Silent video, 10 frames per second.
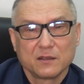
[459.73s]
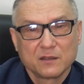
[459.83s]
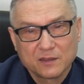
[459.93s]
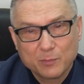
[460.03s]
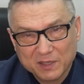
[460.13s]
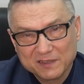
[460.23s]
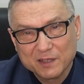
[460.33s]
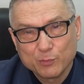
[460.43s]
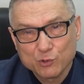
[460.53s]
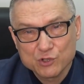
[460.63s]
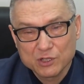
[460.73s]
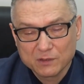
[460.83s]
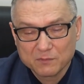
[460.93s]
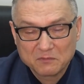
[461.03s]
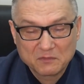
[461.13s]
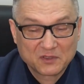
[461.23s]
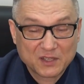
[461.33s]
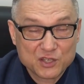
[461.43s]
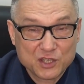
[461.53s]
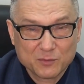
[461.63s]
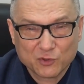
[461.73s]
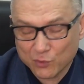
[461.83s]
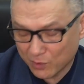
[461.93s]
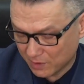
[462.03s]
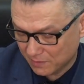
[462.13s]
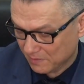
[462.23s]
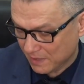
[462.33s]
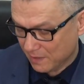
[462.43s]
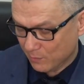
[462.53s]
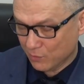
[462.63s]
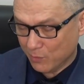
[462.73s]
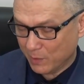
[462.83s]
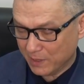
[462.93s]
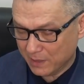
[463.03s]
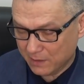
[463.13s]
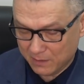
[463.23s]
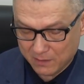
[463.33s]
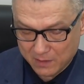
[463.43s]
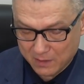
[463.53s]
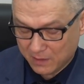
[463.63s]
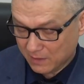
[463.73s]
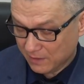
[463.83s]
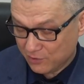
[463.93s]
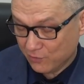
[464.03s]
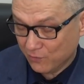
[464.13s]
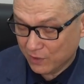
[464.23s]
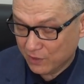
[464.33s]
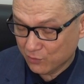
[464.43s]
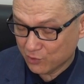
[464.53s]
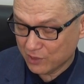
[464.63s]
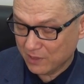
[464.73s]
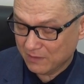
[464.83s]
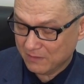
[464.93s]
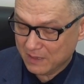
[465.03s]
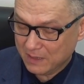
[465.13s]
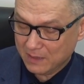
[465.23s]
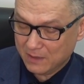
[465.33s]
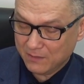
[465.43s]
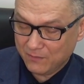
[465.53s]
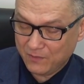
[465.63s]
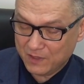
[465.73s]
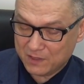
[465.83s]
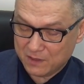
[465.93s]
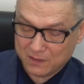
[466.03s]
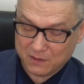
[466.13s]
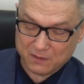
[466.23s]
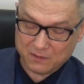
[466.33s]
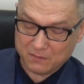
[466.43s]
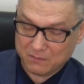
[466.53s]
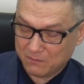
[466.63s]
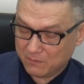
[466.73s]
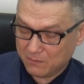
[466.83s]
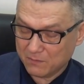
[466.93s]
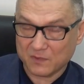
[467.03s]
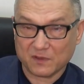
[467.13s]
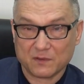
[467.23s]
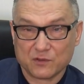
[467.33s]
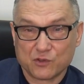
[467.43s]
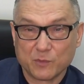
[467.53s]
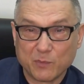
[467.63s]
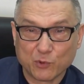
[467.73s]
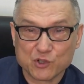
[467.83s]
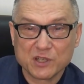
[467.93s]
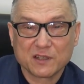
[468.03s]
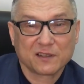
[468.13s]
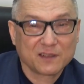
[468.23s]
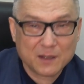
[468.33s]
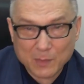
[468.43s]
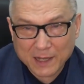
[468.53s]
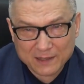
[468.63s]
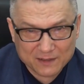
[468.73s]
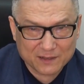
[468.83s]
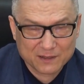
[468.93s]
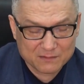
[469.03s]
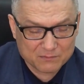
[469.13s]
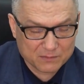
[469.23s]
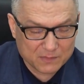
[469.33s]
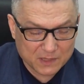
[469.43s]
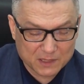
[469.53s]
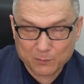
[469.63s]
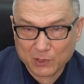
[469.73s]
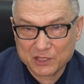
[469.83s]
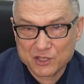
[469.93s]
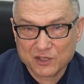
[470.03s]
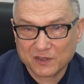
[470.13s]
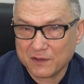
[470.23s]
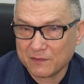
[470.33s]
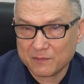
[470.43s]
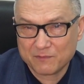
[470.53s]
запасных пружин. Зачем столько? Я не могу понять. Для чего они нужны? Ведь, э, чтобы пружинка сломалась, это практически